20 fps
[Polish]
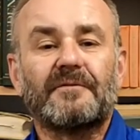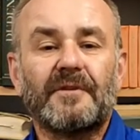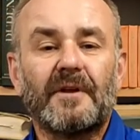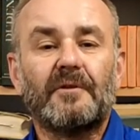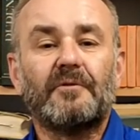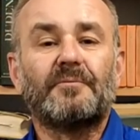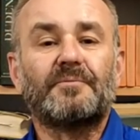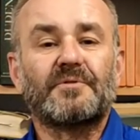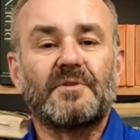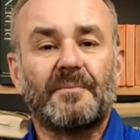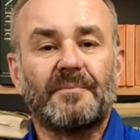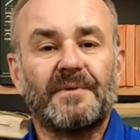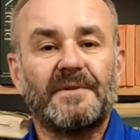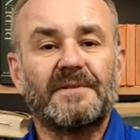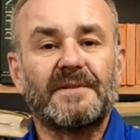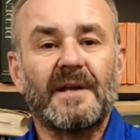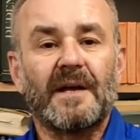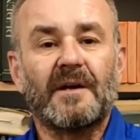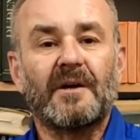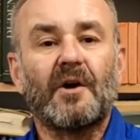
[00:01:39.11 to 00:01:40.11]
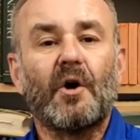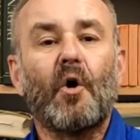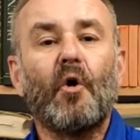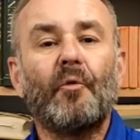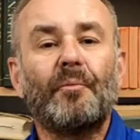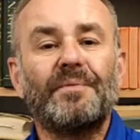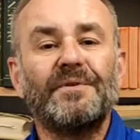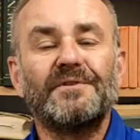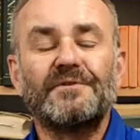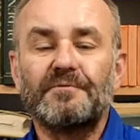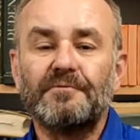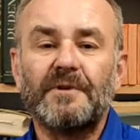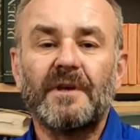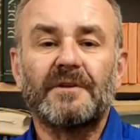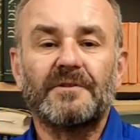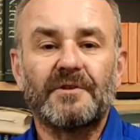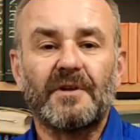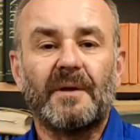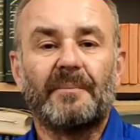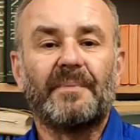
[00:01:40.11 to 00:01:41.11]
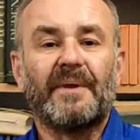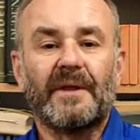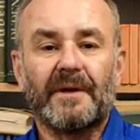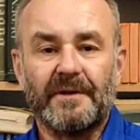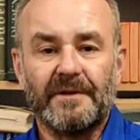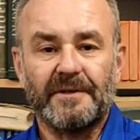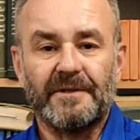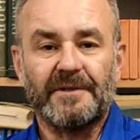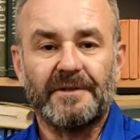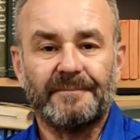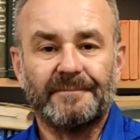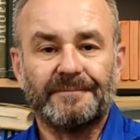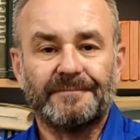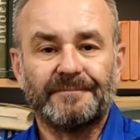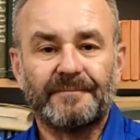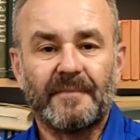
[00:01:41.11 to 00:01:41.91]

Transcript: wielu przepisach opisuje się pierniki